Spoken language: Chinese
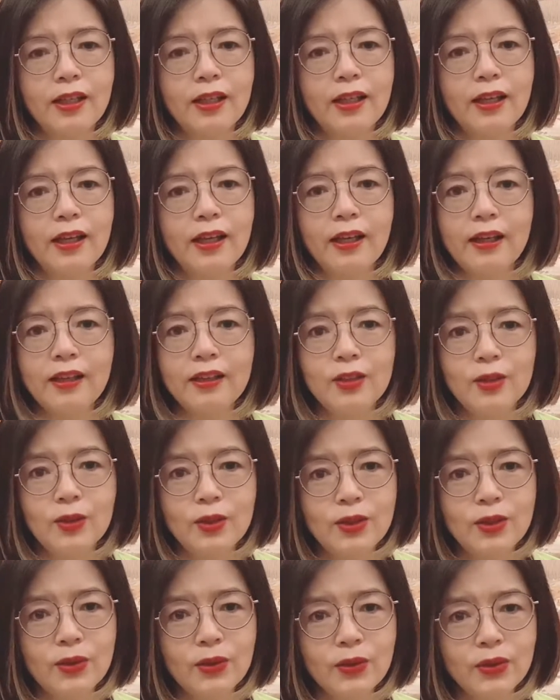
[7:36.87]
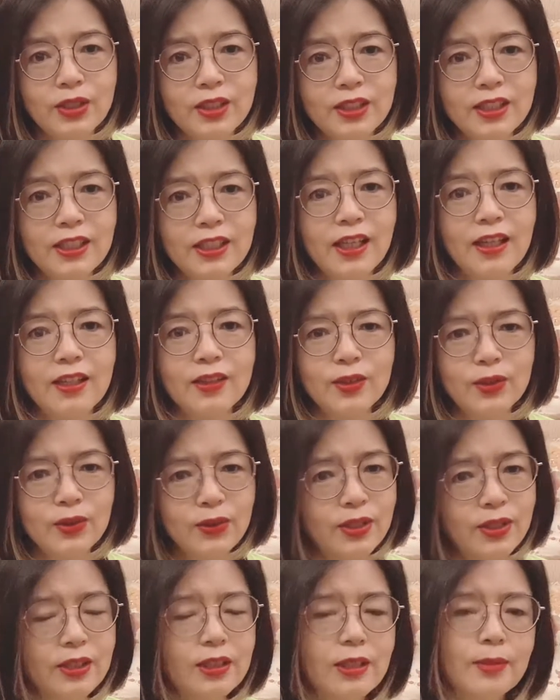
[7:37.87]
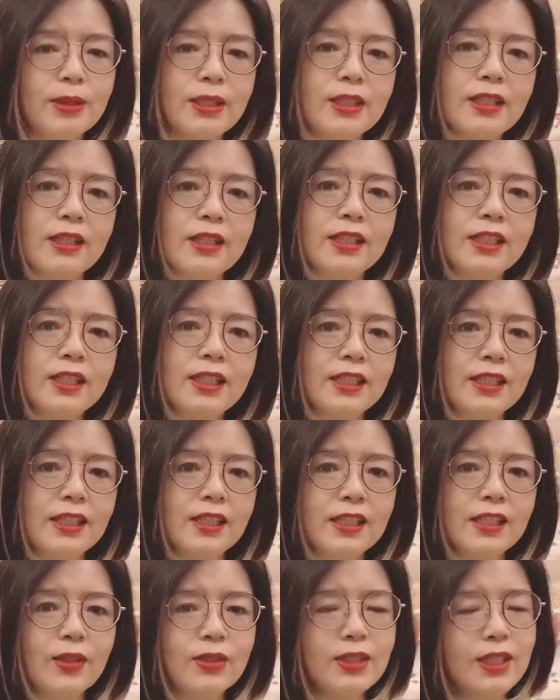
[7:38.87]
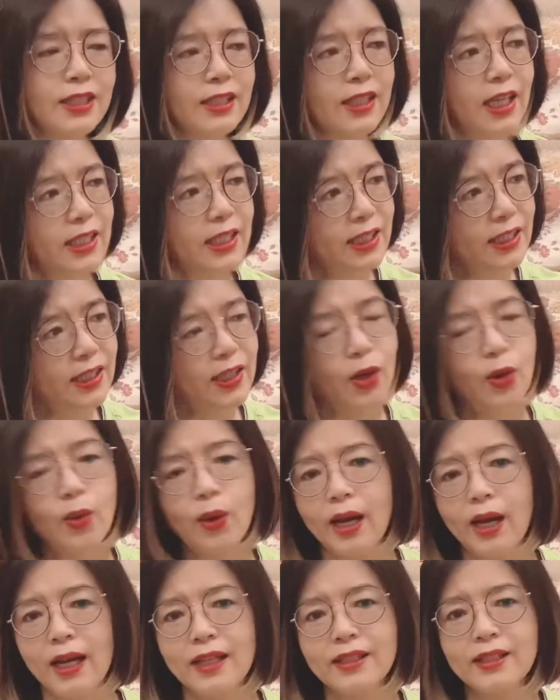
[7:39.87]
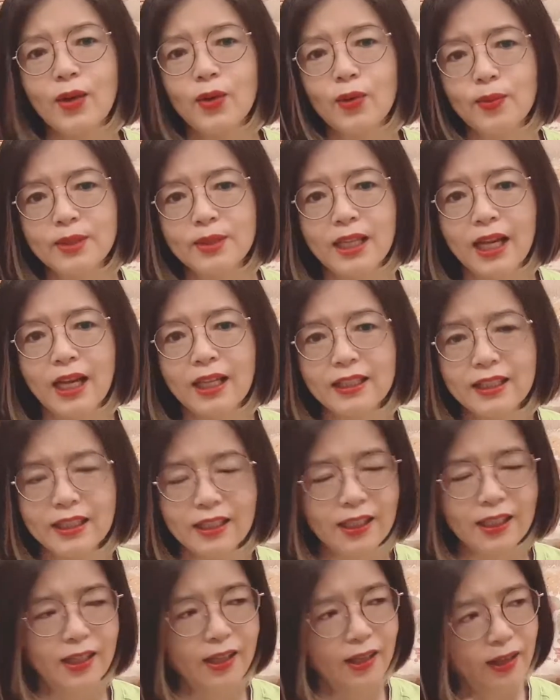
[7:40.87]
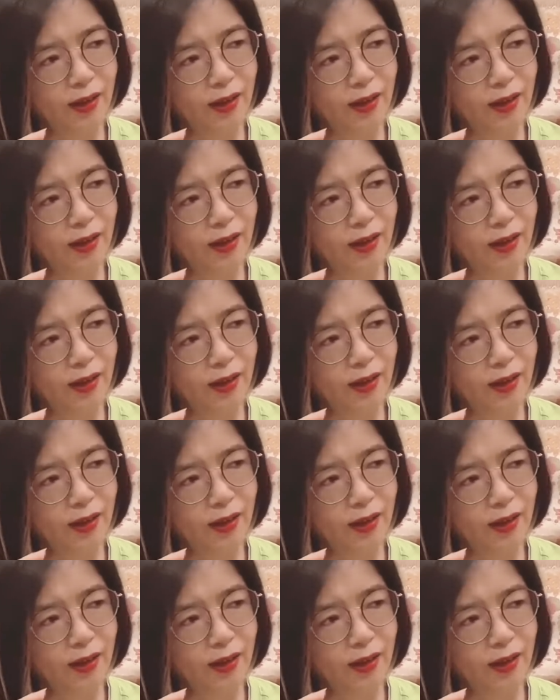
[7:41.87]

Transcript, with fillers: 哎，就是这样，就是这么神奇，到现在这张画还在我们家这个。